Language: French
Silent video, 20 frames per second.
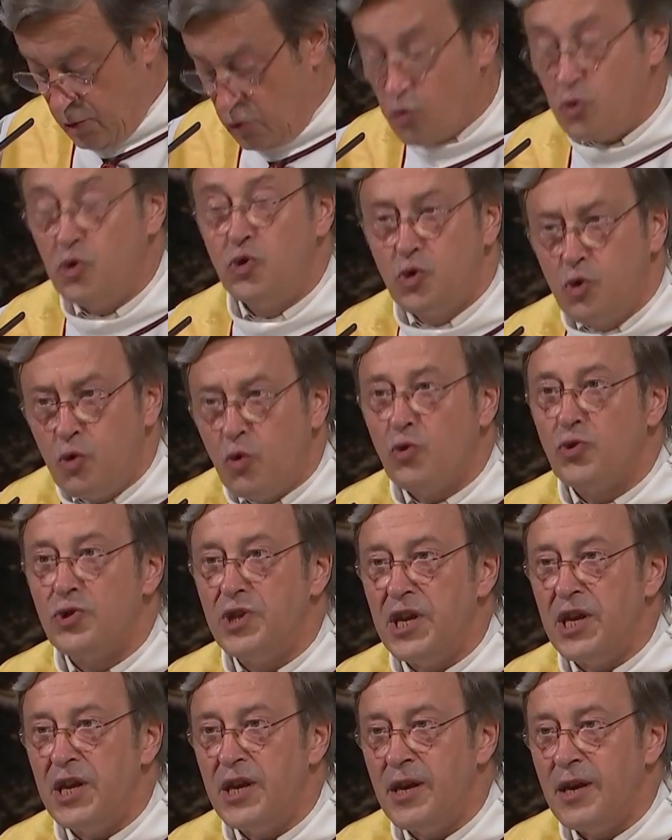nous
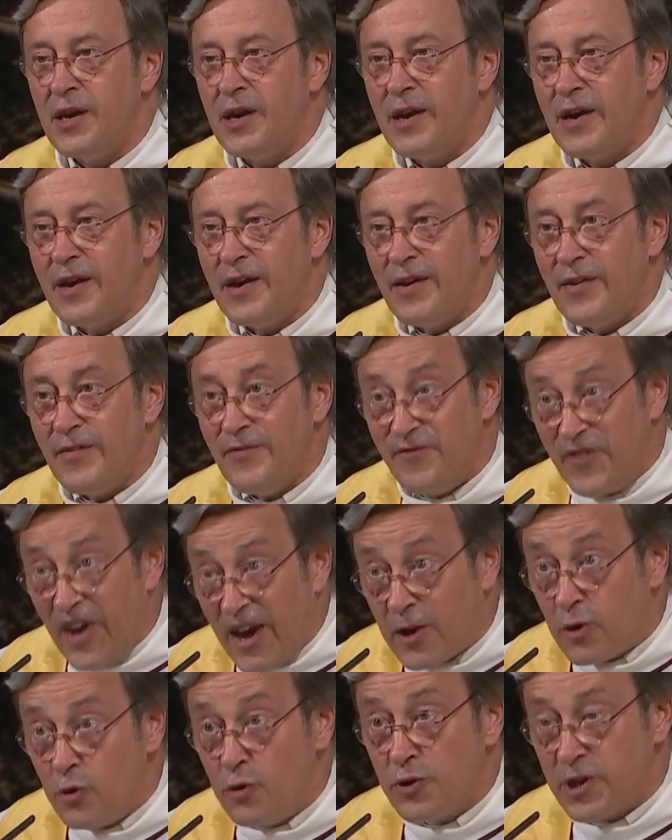tourner
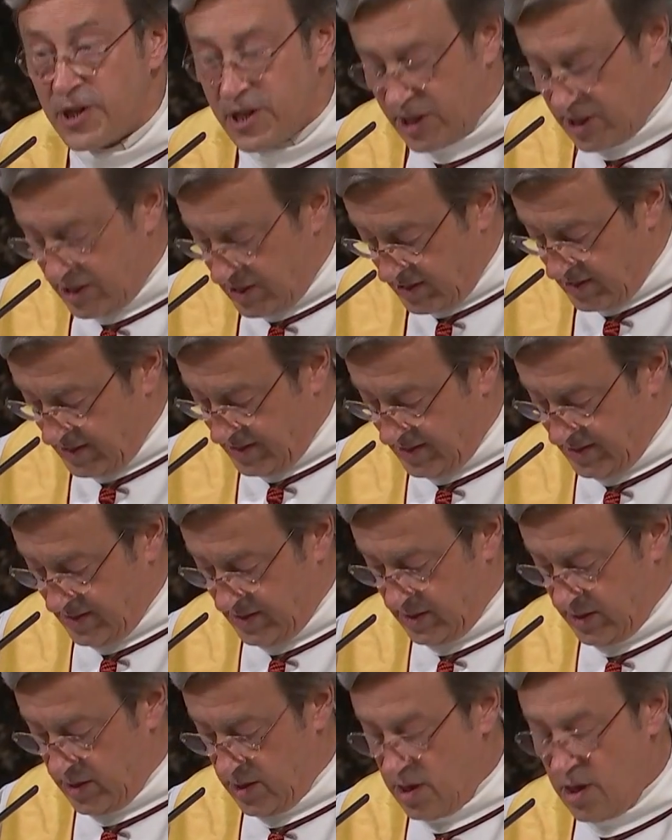vers le
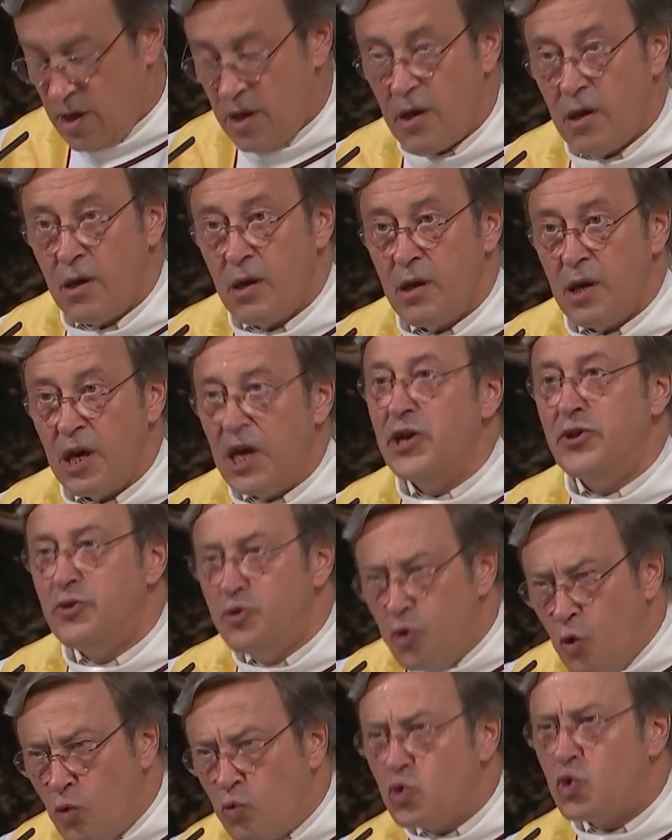Christ et
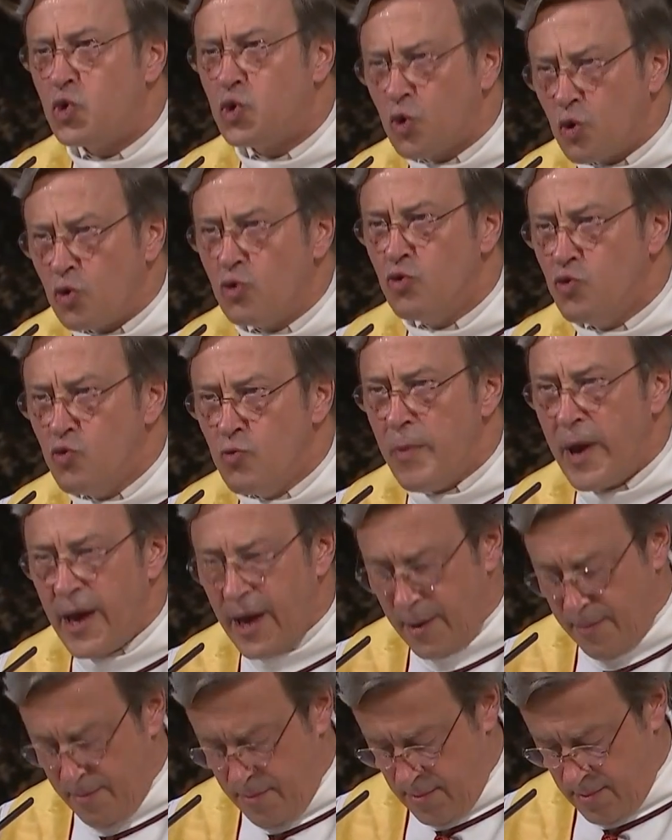non sur
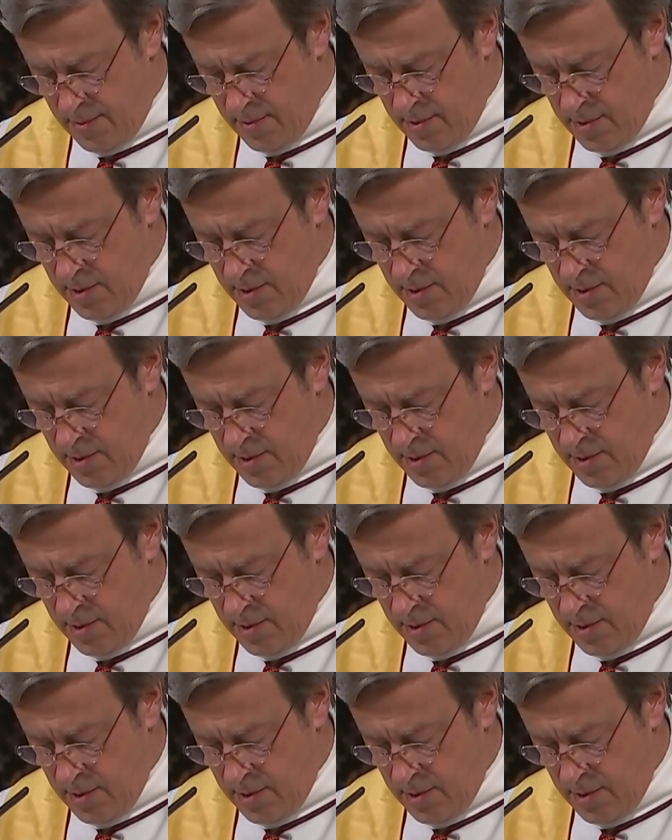nous-mêmes.